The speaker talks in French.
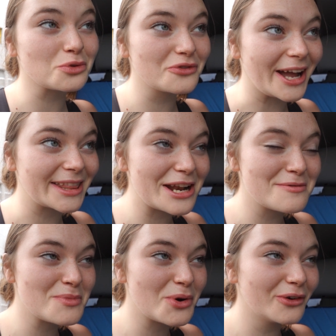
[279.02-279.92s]
trouvé un
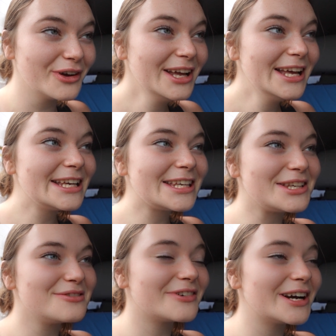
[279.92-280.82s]
Allemand
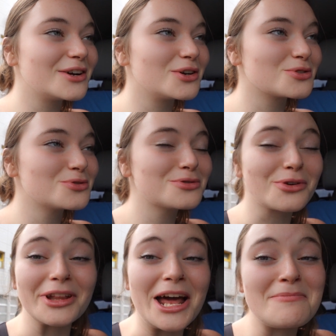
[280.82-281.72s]
qui va euh,
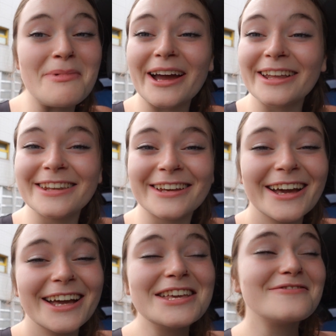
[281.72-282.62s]
jusqu'en Allemagne.
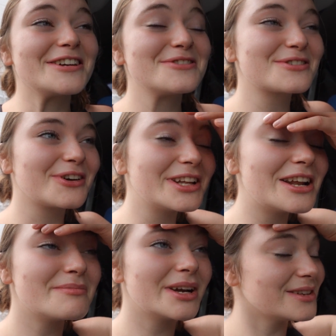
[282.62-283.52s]
Il va jusqu'en
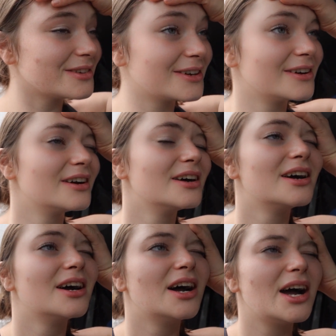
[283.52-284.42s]
Allemagne euh,
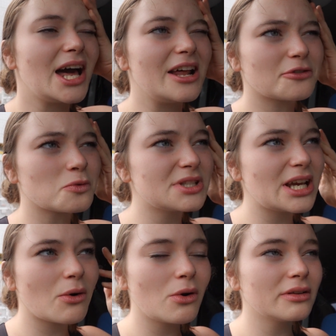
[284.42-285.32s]
à la
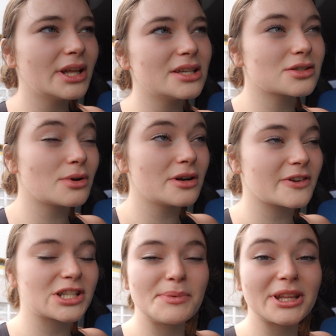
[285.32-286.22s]
frontière hollandaise, je crois.
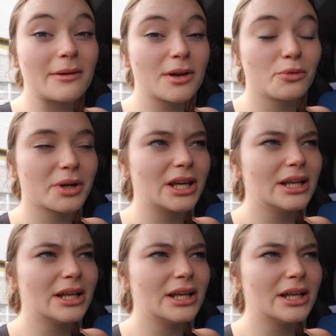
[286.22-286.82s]
Enfin, j'ai pas très bien compris.